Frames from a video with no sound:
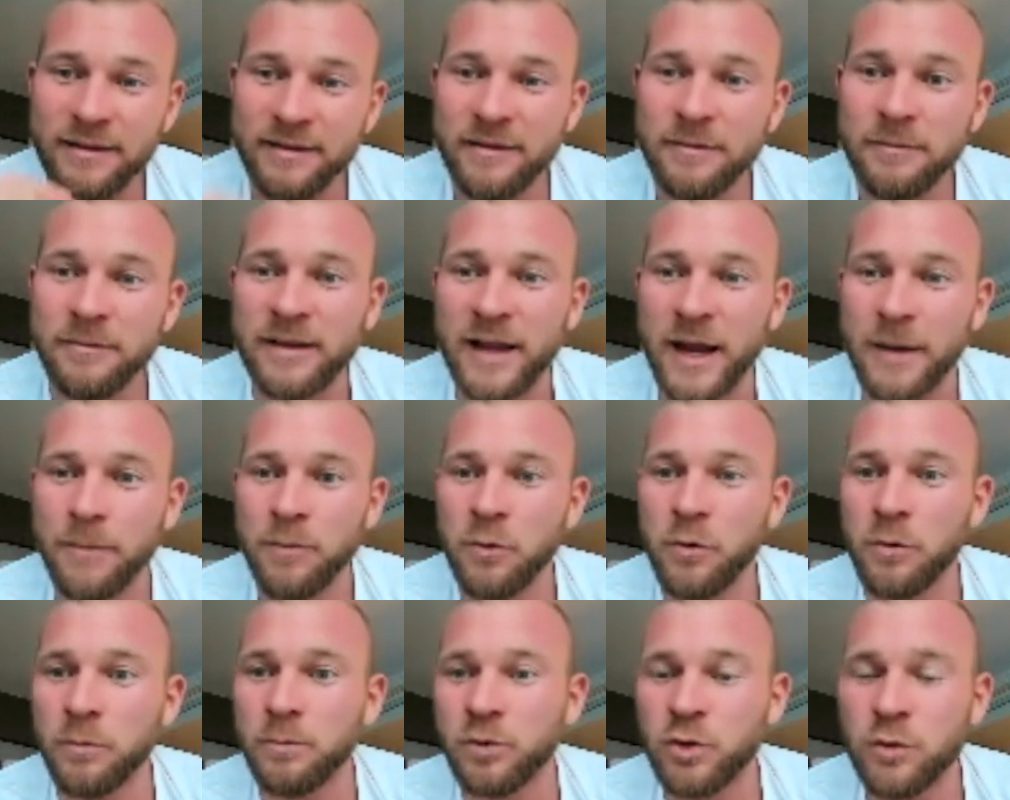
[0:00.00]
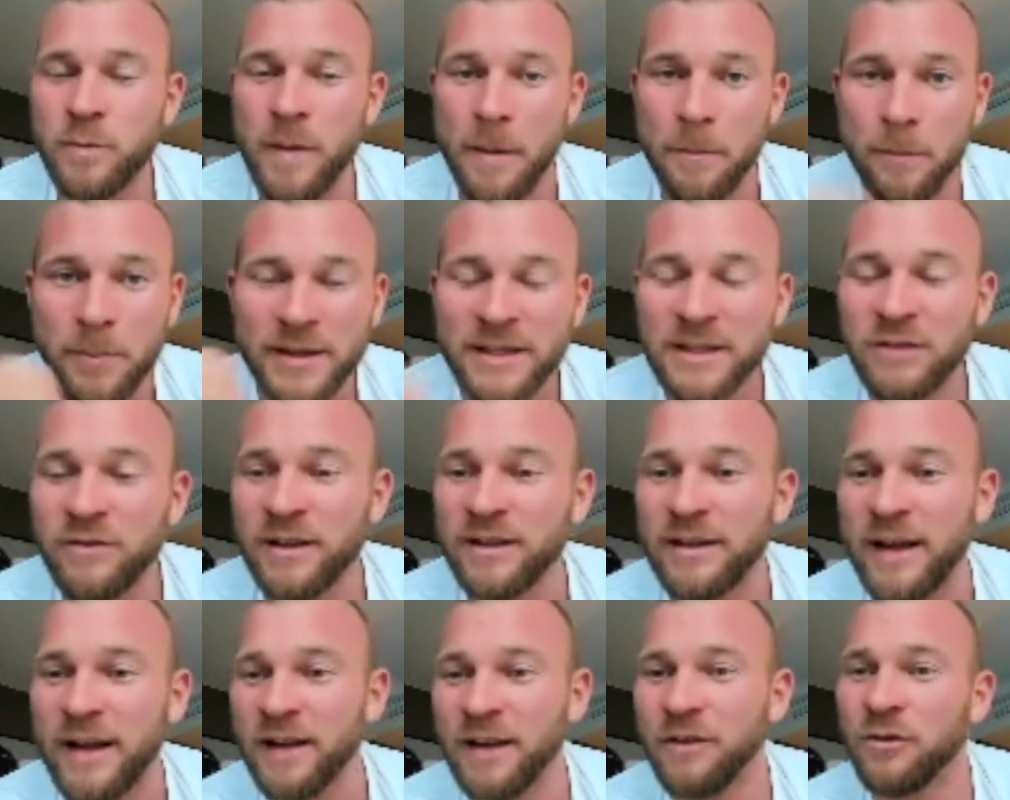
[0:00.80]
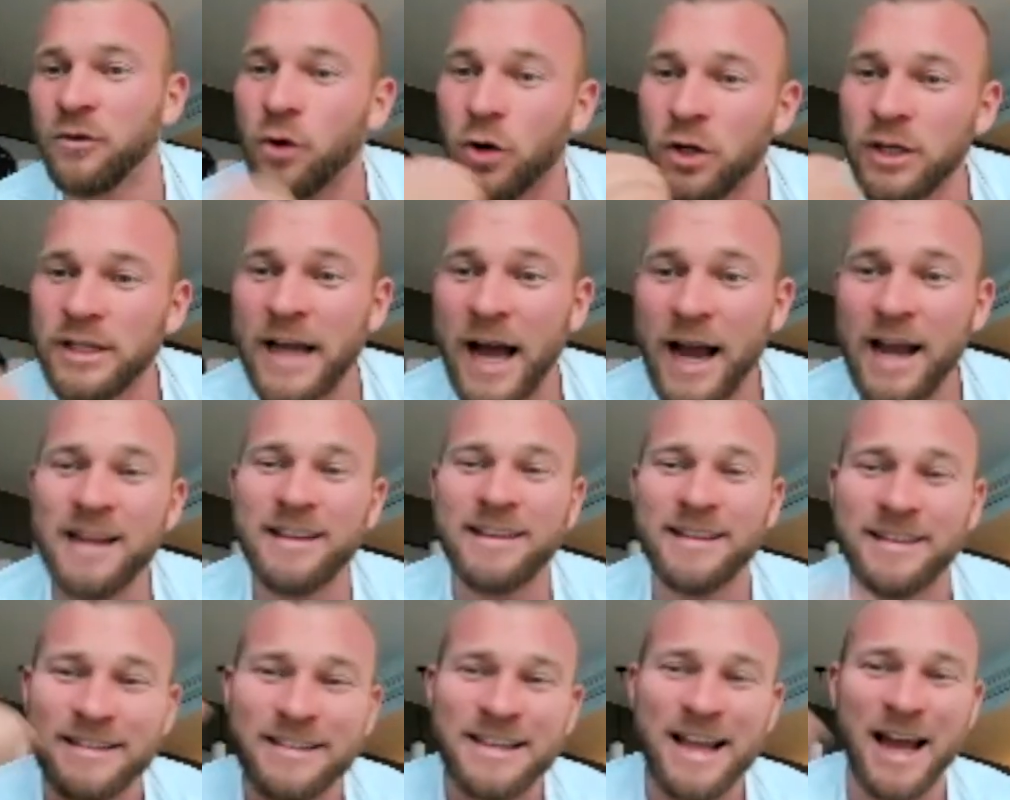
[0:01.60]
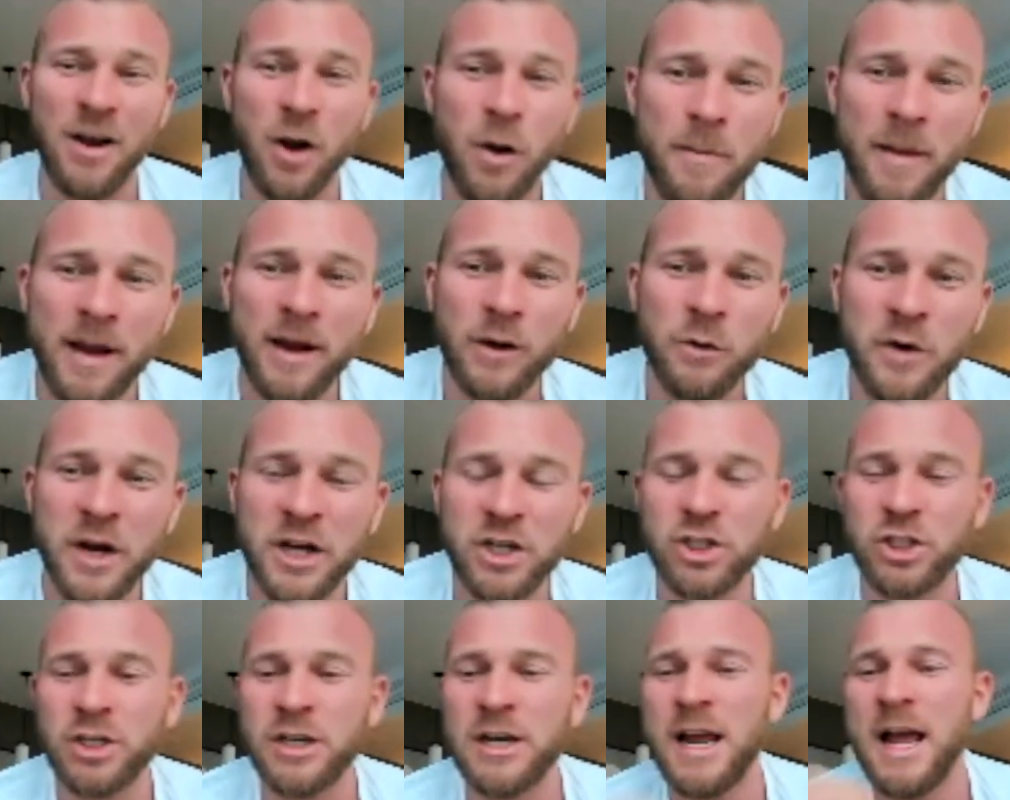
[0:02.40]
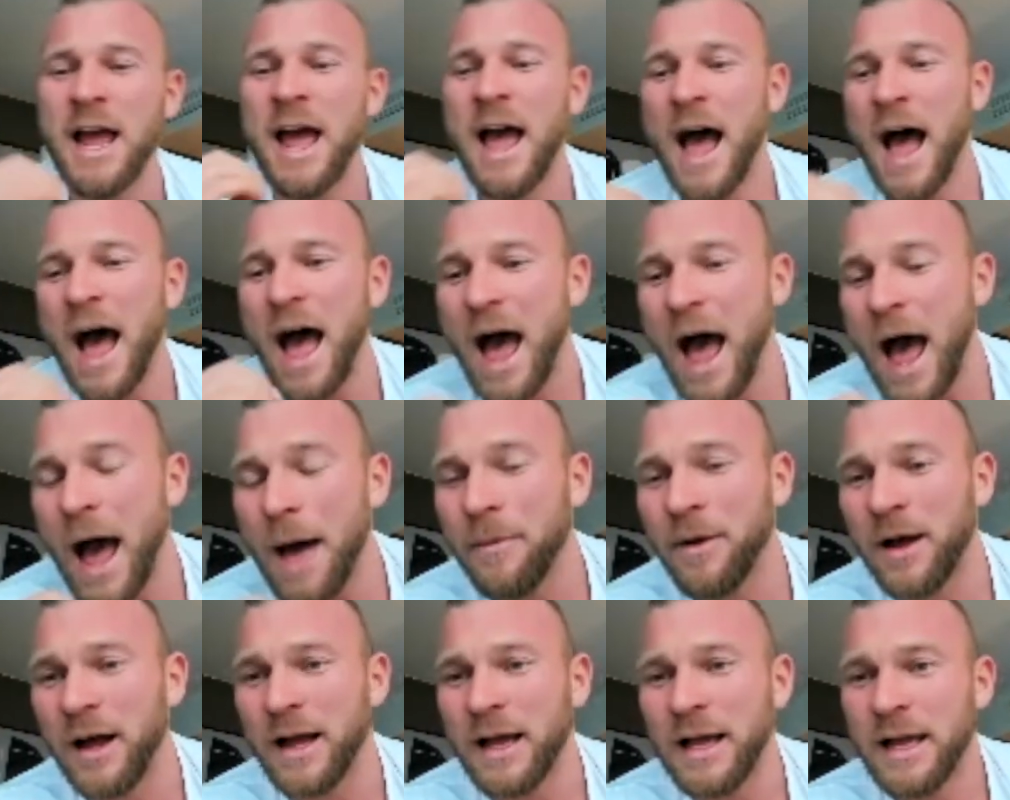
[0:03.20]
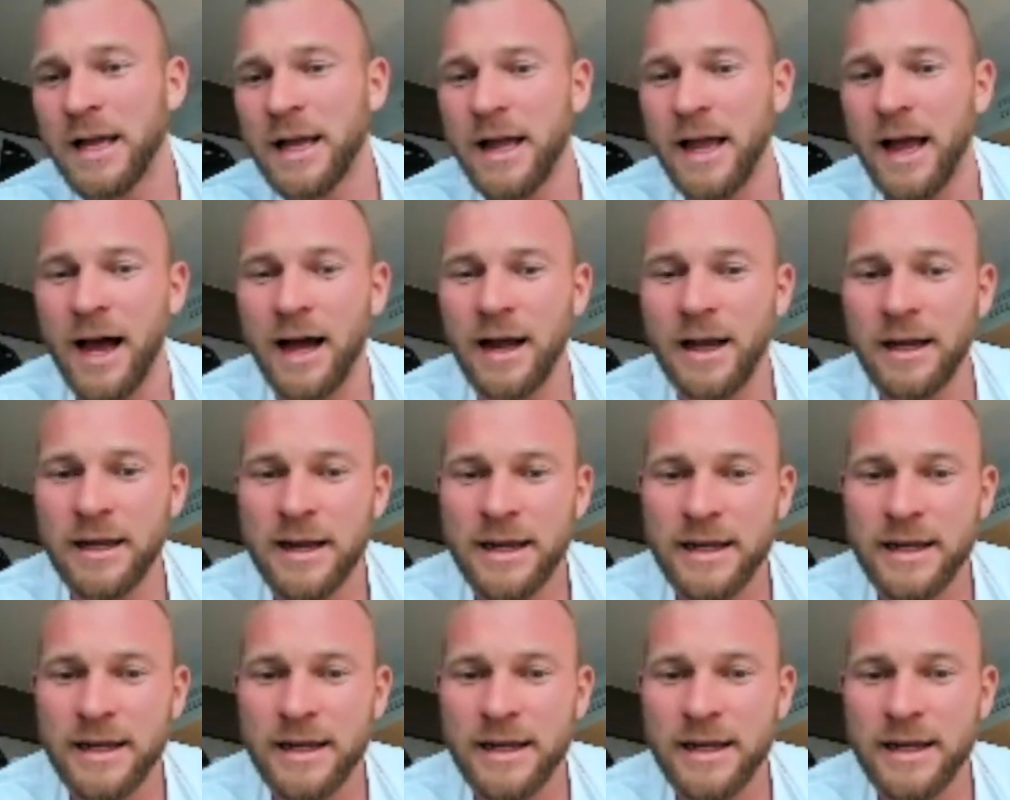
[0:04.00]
ist ein Zeitpunkt, um schon mal ein bisschen was reinzuholen. Noch nicht alles, es kann noch mal crashen, aber, ja,